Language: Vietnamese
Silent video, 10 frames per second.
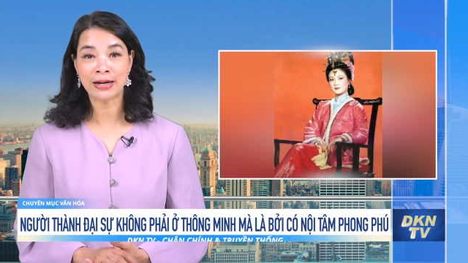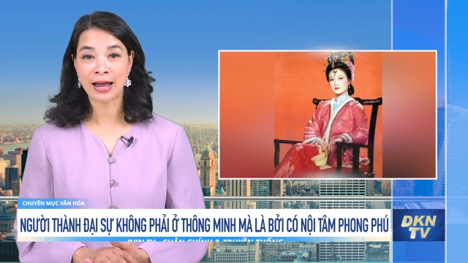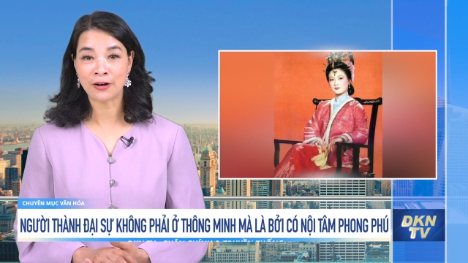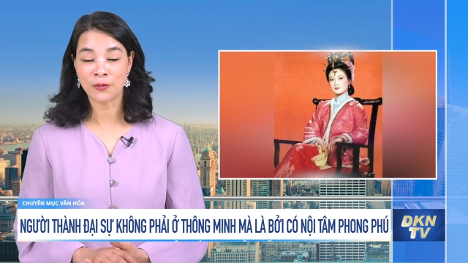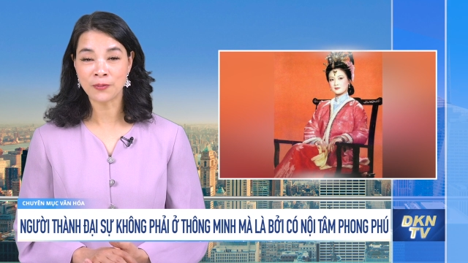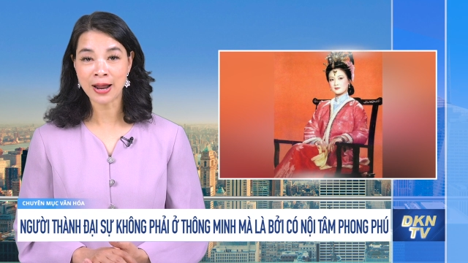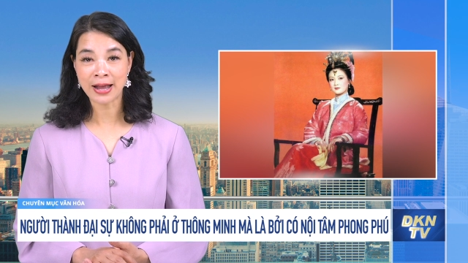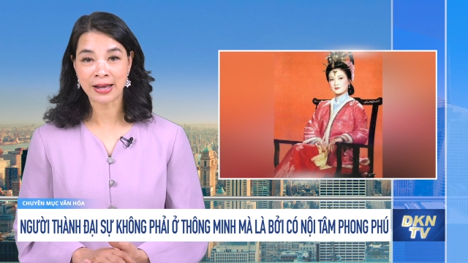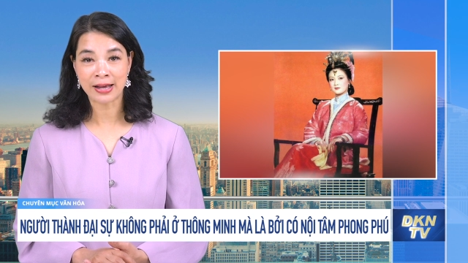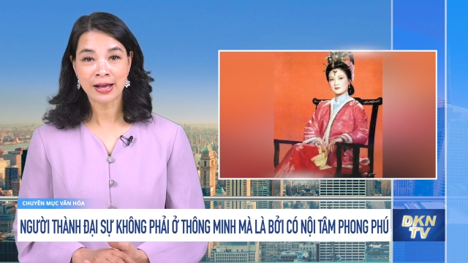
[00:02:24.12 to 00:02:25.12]
là đúng
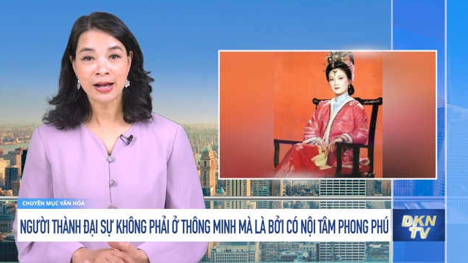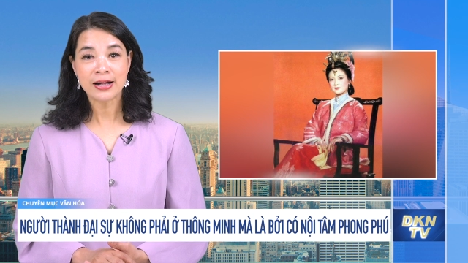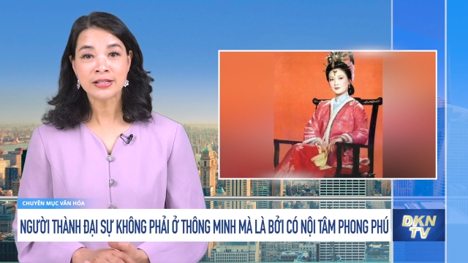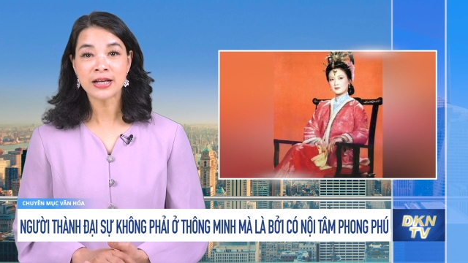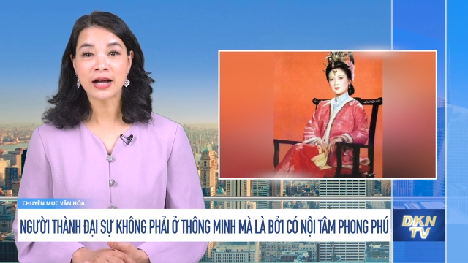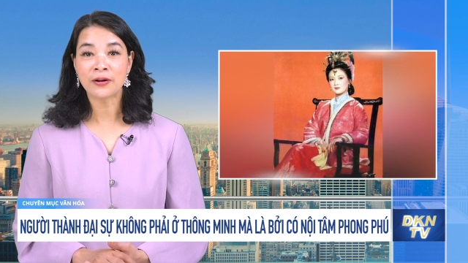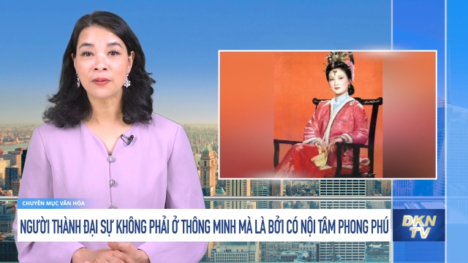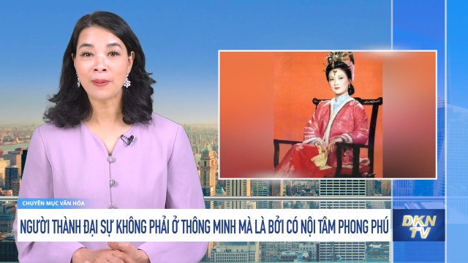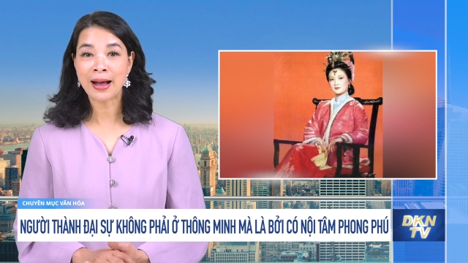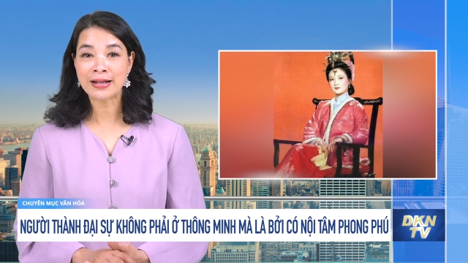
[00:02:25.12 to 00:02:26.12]
này, chẳng
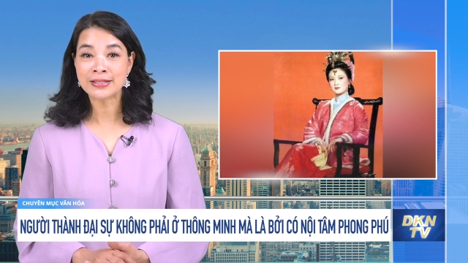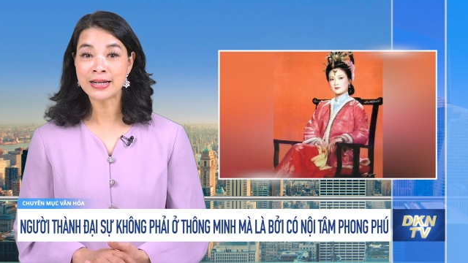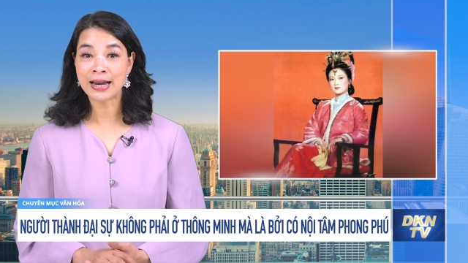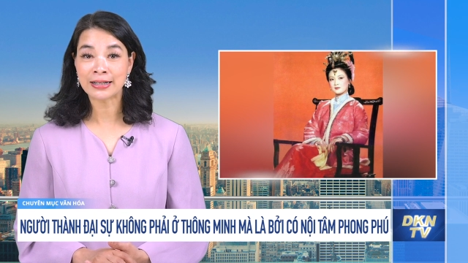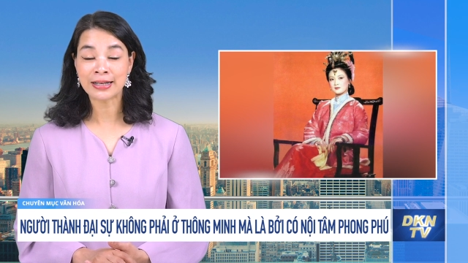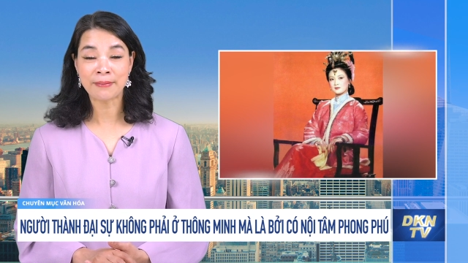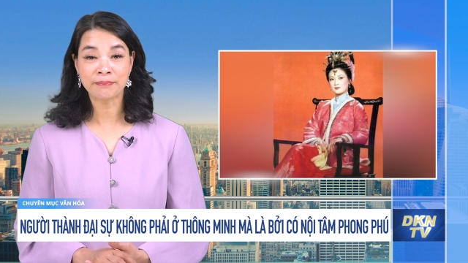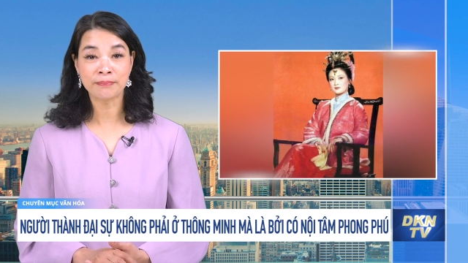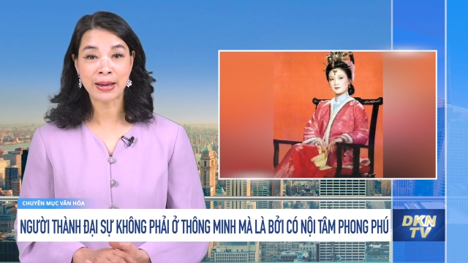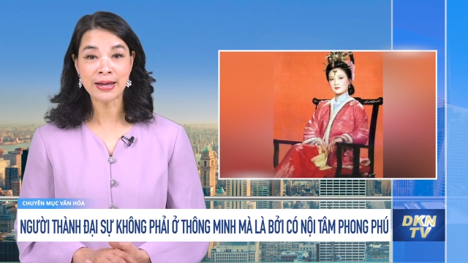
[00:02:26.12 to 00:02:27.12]
qua chỉ là cảm
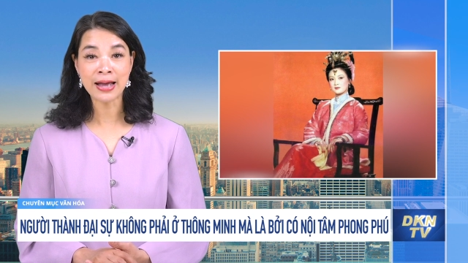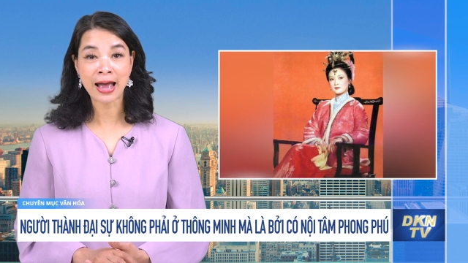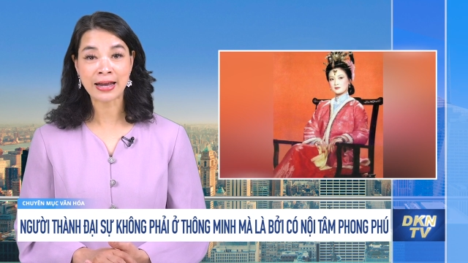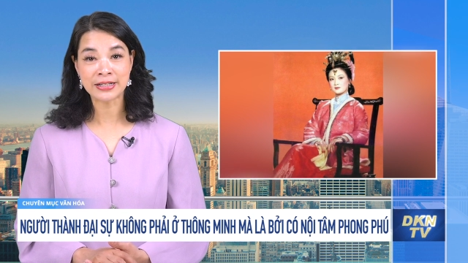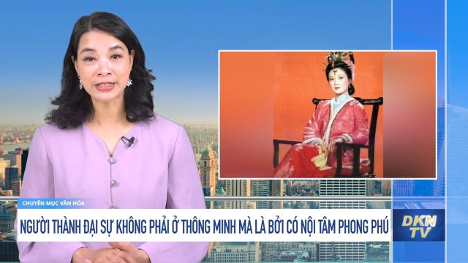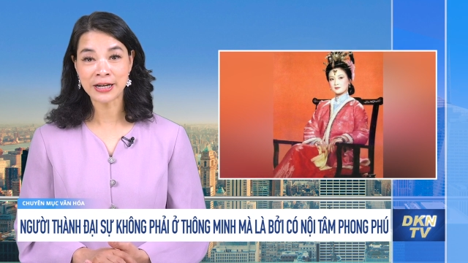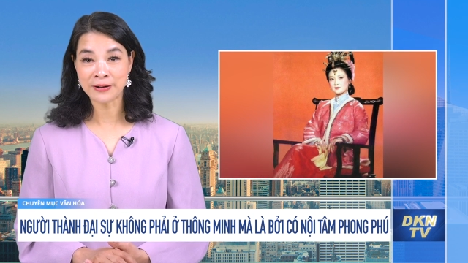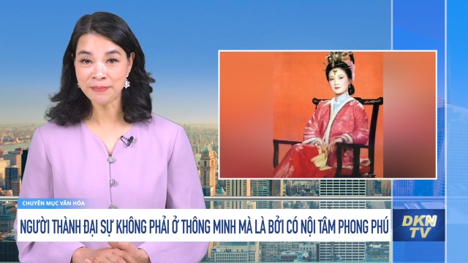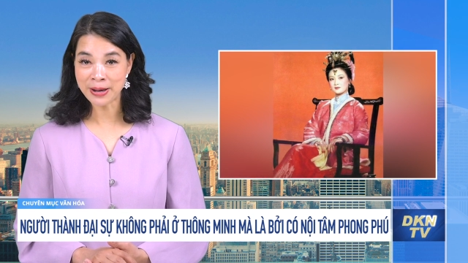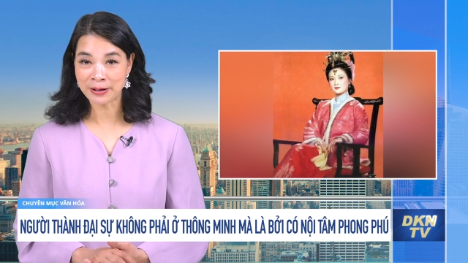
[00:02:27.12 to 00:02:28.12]
bẫy hại
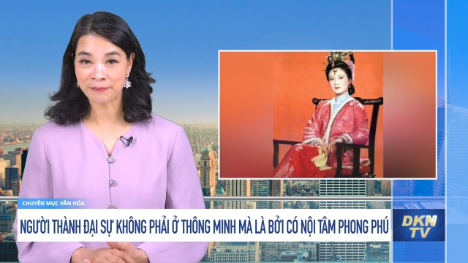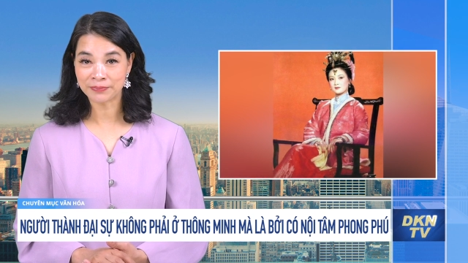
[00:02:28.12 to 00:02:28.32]
chính mình